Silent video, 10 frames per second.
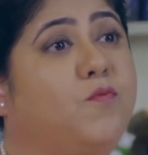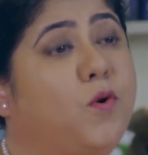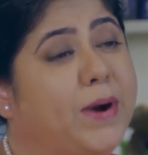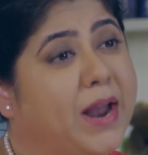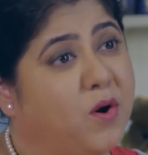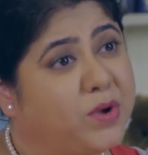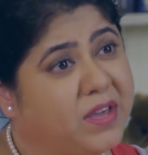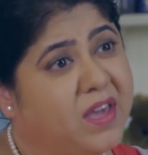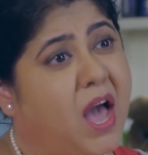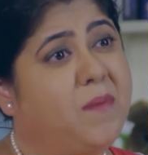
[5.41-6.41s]
वो बड़ा
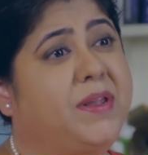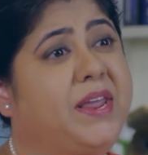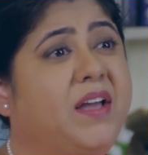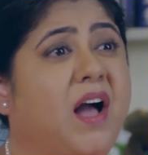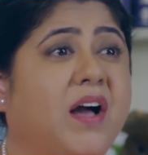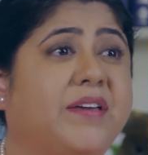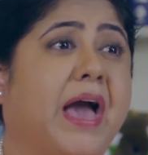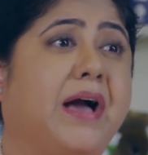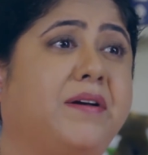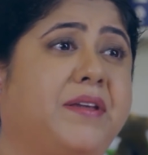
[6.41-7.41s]
होके क्या बनेगा
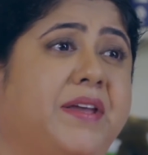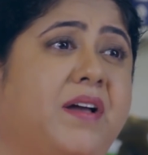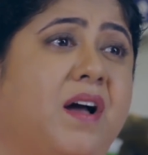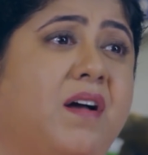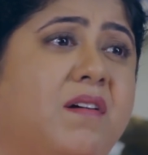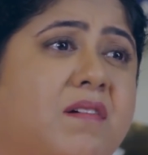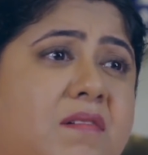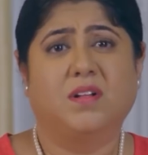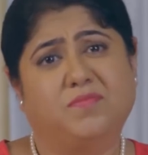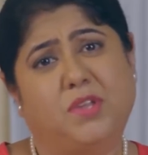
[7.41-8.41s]
क्या करेगा
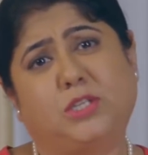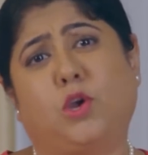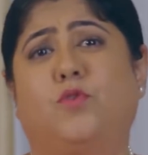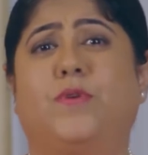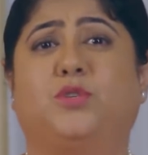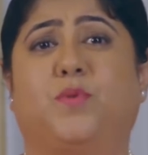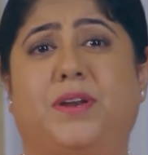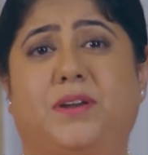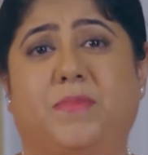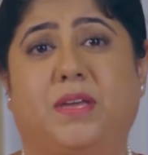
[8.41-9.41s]
दिस ऑलवेज
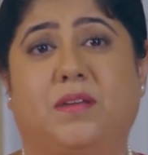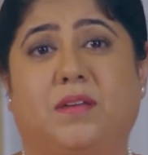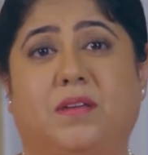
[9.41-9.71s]
वरीड मी